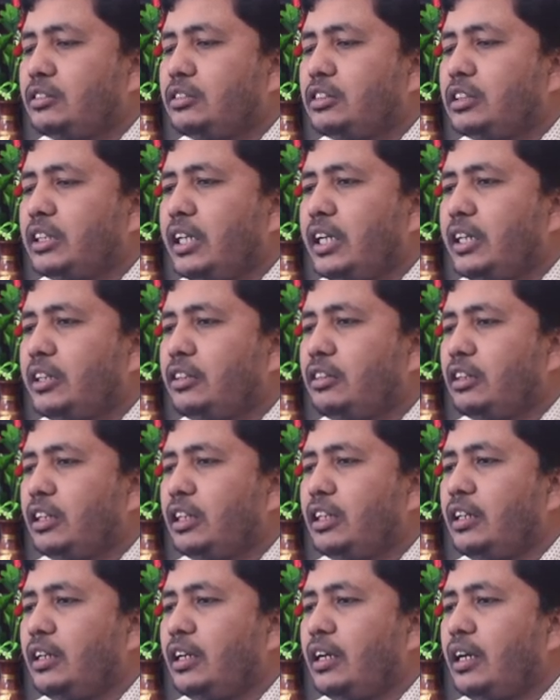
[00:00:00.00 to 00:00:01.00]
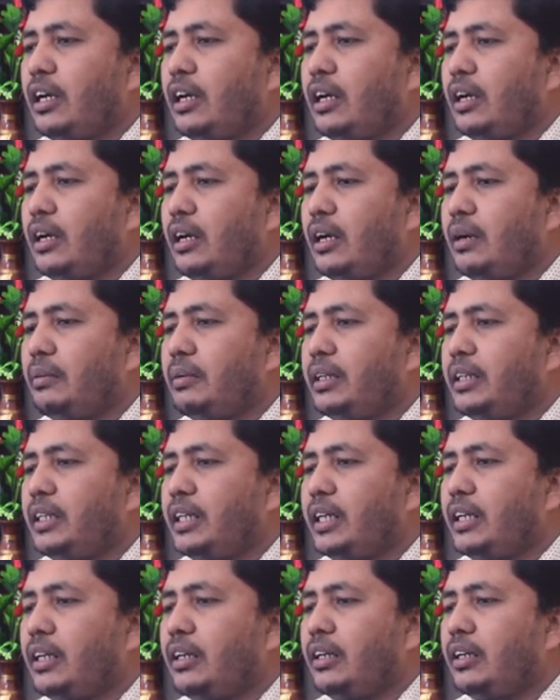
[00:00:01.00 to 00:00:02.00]
সিলেক্ট করে আমার
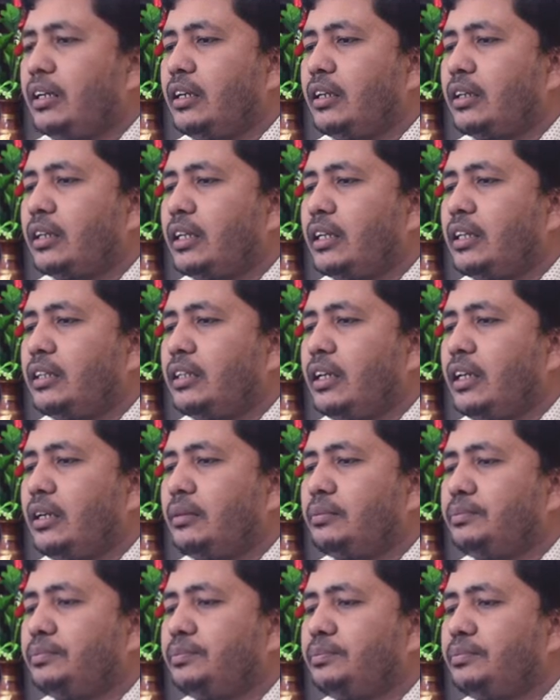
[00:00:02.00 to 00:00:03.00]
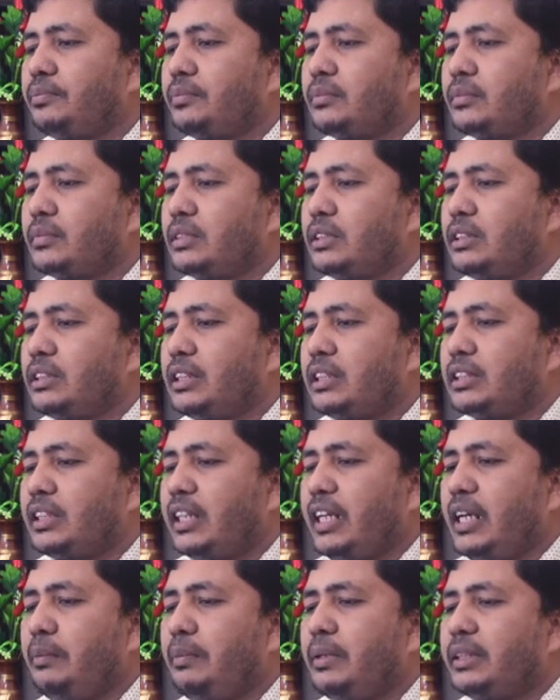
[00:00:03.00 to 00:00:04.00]
এটা কেটে দিলাম জাস্ট
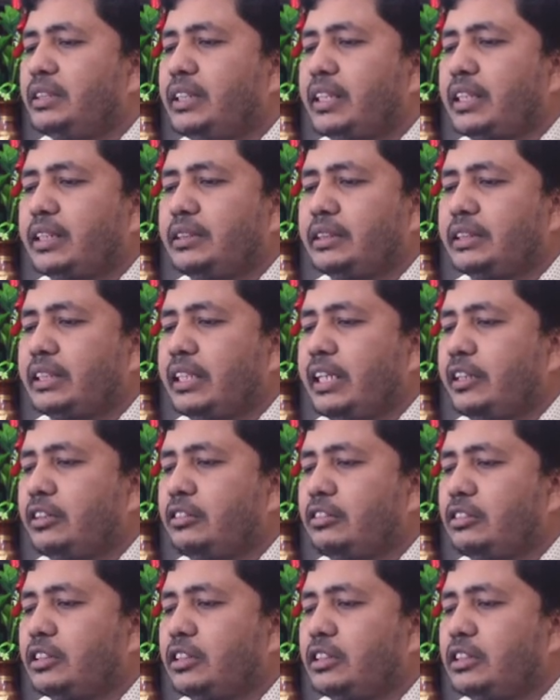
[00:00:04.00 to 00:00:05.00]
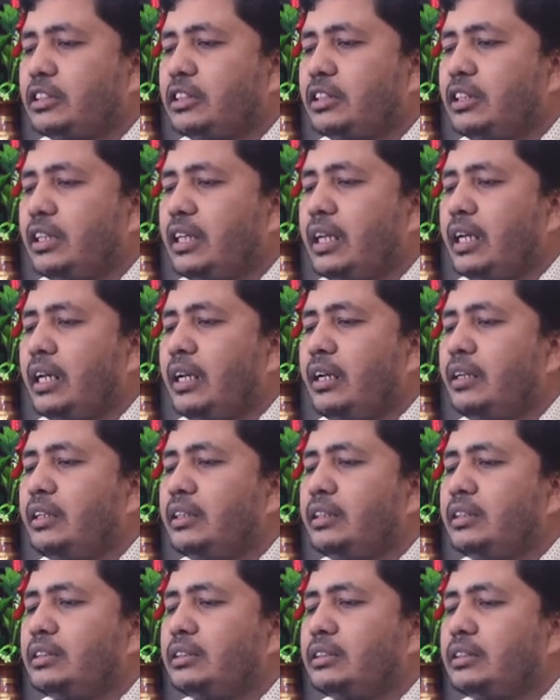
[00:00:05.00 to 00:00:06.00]
এই পেজটাকে আমি সিলেক্ট করতেছি
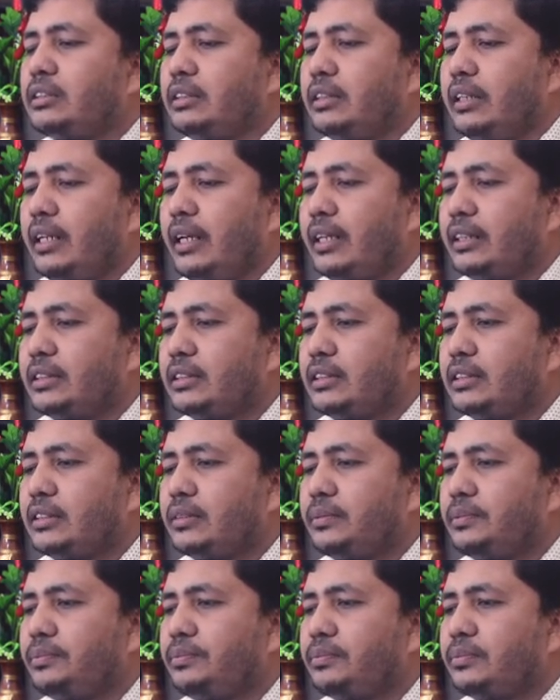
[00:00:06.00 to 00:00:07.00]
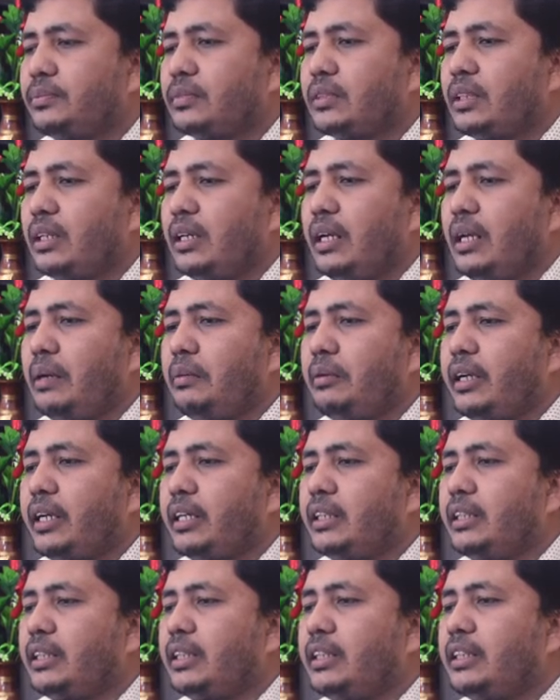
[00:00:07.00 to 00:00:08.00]
নেক্সট এবং
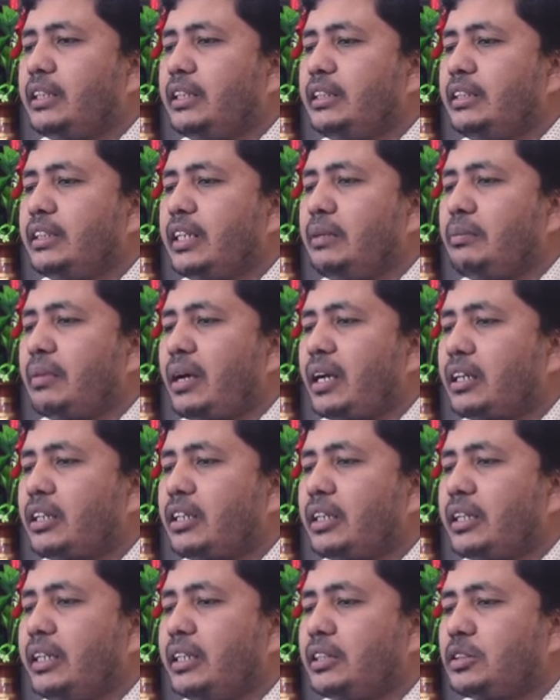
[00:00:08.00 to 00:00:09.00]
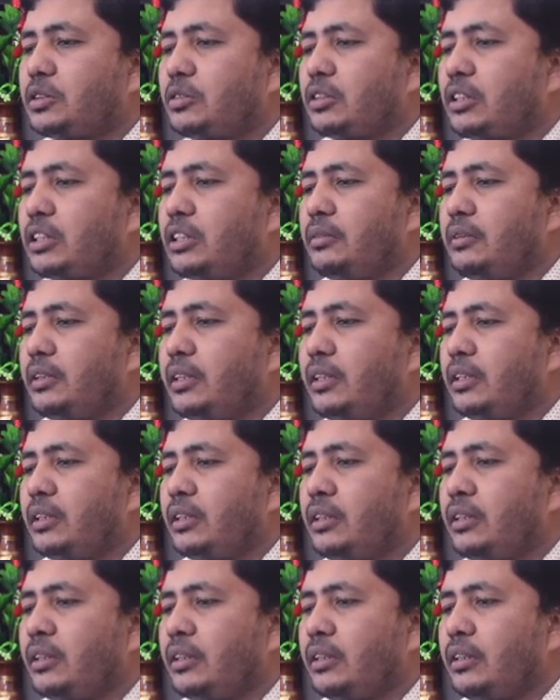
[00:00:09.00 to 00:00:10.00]
এখান থেকে তিনটাই মার্ক ইয়েস করে দিবেন
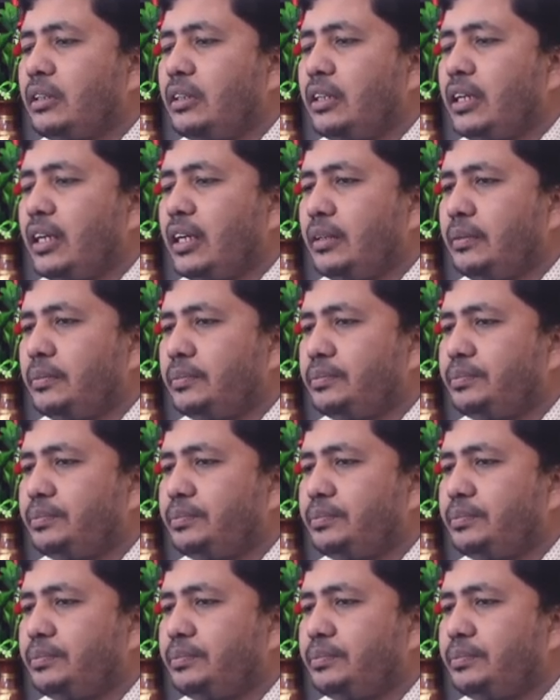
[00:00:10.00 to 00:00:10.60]
ডান